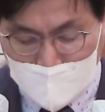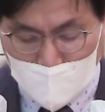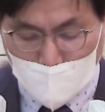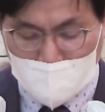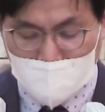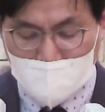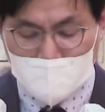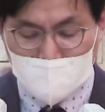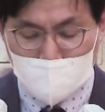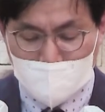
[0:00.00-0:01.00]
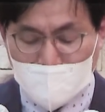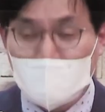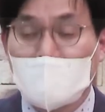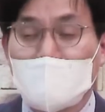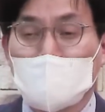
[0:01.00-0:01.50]
오래전에 미국의
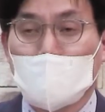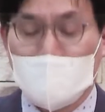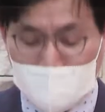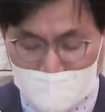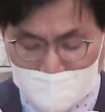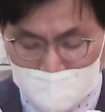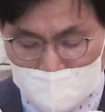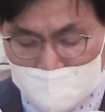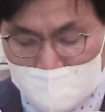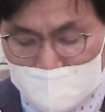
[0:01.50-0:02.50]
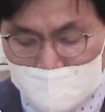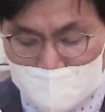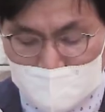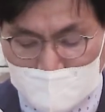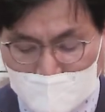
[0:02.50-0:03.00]
발명가 토마스 에디슨이
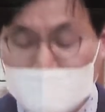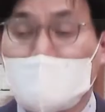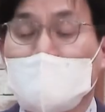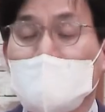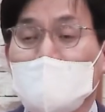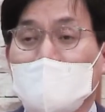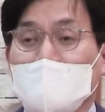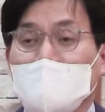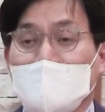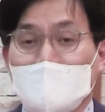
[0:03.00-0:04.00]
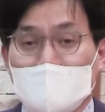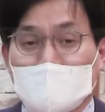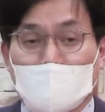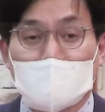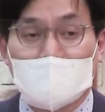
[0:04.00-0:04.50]
에디슨에 대한 이
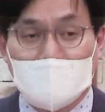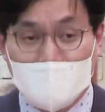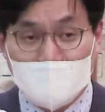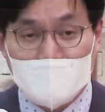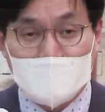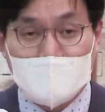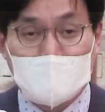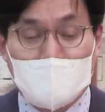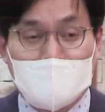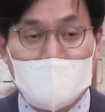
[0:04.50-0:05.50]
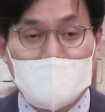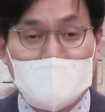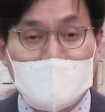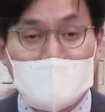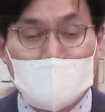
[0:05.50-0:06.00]
전기가 이
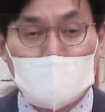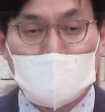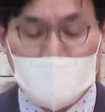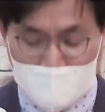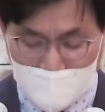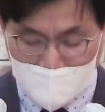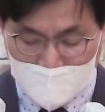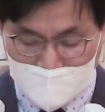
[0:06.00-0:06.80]
발간되었습니다.